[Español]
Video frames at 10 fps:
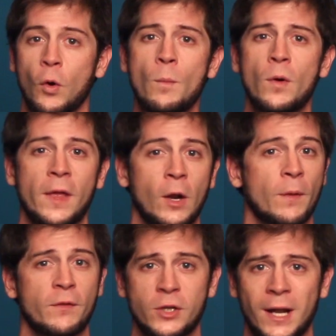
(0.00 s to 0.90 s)
un modelo
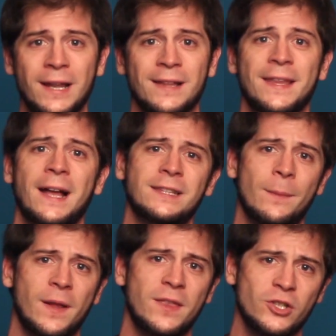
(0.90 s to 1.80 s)
profesional de alta
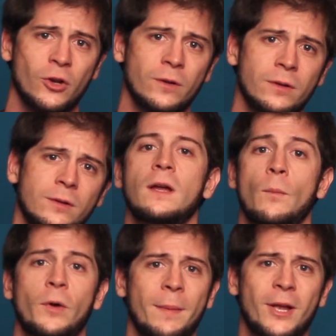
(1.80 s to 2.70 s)
precisión.
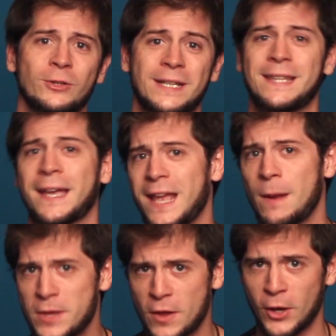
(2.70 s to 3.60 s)
Bueno amigos, hasta aquí
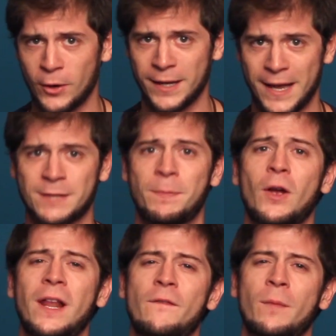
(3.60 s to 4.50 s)
el vídeo de hoy.
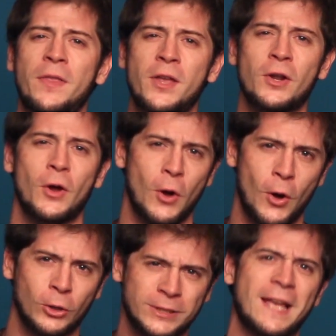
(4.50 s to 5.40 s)
Espero que la información
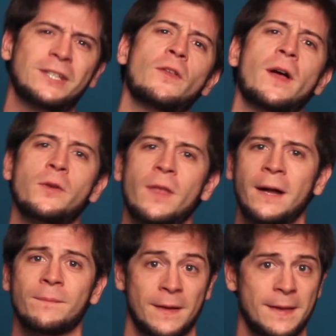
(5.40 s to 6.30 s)
os haya sido de
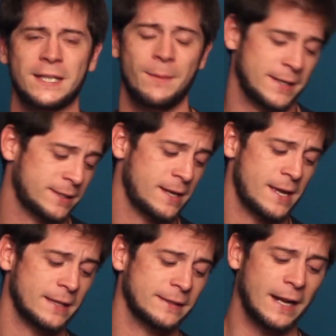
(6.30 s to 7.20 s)
ayuda. Ya sabéis,
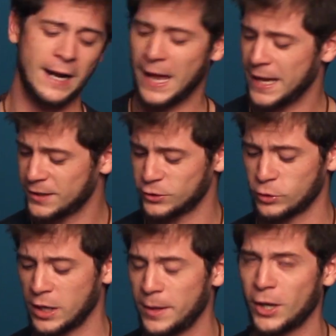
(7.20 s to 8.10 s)
darle like,
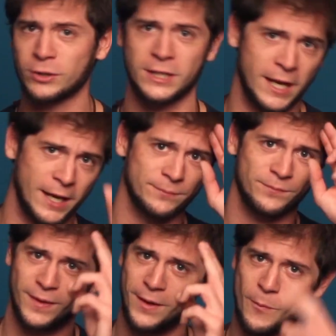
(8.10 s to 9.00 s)
suscribiros y...
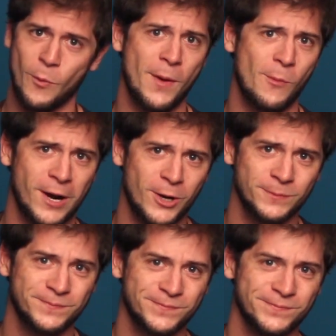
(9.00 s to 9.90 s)
¡Buen
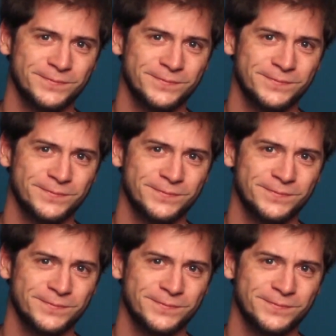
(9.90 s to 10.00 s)
vuelo!